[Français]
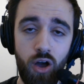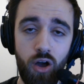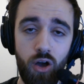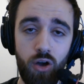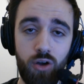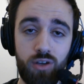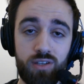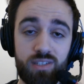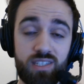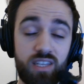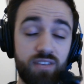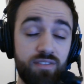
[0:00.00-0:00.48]

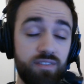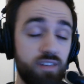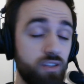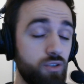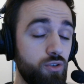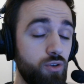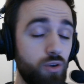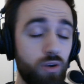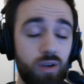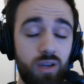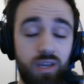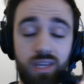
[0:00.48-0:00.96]
Euh,
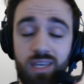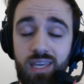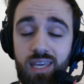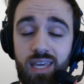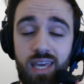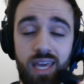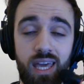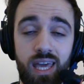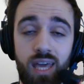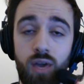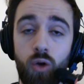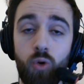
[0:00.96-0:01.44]
Stephen Curry
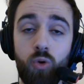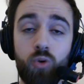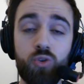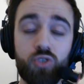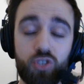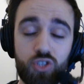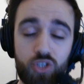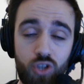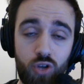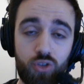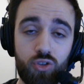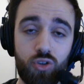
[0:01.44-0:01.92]
qui est au
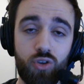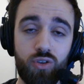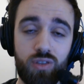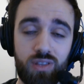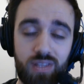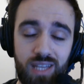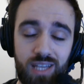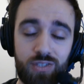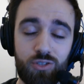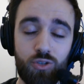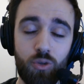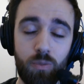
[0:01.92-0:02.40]
centre
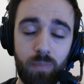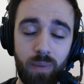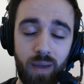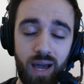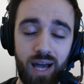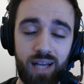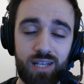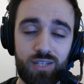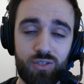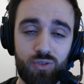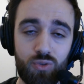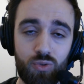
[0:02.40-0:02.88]
des
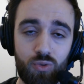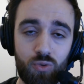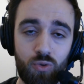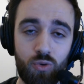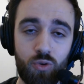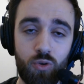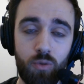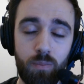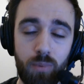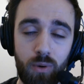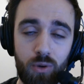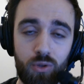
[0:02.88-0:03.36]

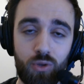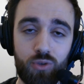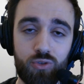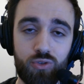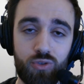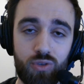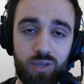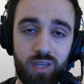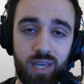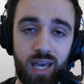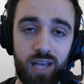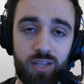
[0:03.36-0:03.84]
opérations pendant
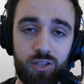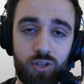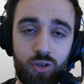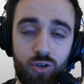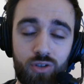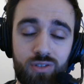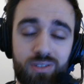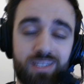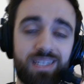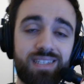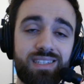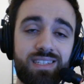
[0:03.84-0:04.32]
ce
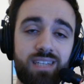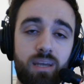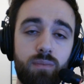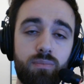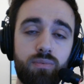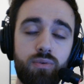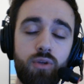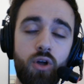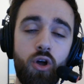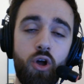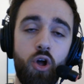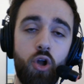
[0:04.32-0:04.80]
quart-temps, c'est
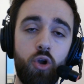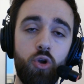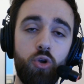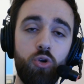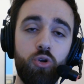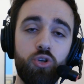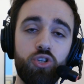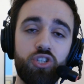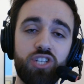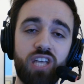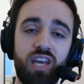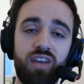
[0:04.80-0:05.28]
simple.
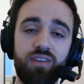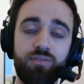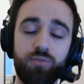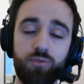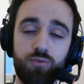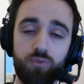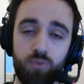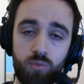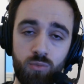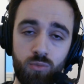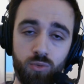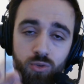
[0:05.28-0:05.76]
Le chef,
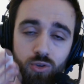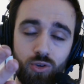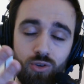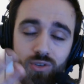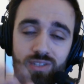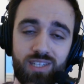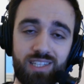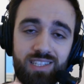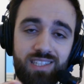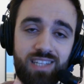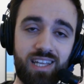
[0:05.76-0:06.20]
on vous montre ses